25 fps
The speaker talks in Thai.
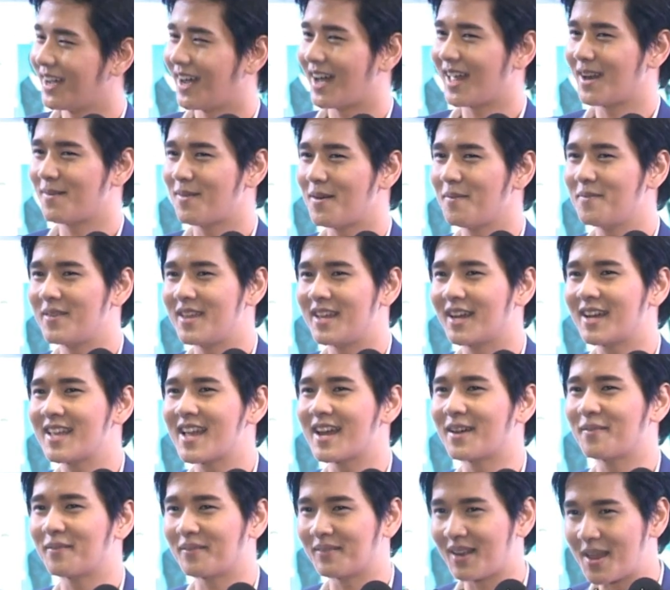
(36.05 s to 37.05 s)
อัลบั้มนี้ก็
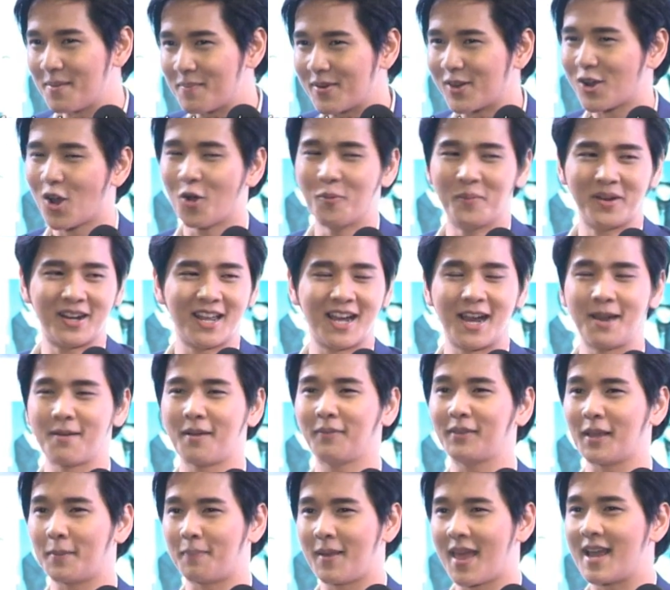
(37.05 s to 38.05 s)
ยังเล่นเป็นโนมเหมือนเดิม
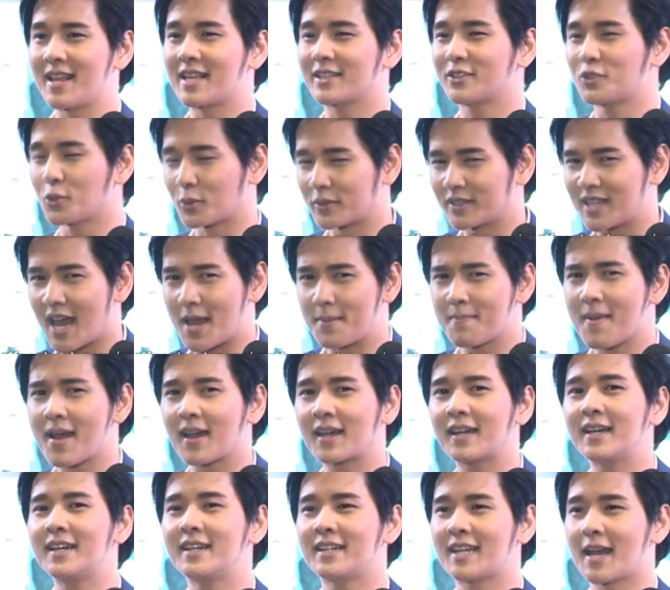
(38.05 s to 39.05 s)
ครับแต่เพลงจะสนุกสนานมา
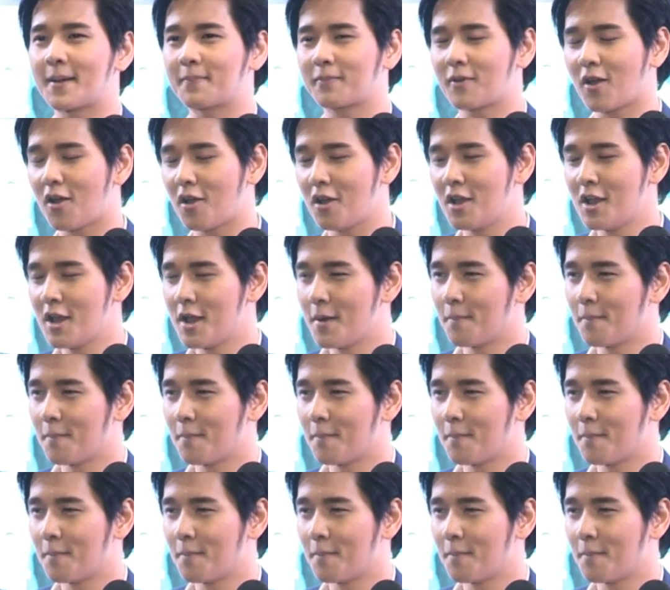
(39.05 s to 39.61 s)
กขึ้นครับก็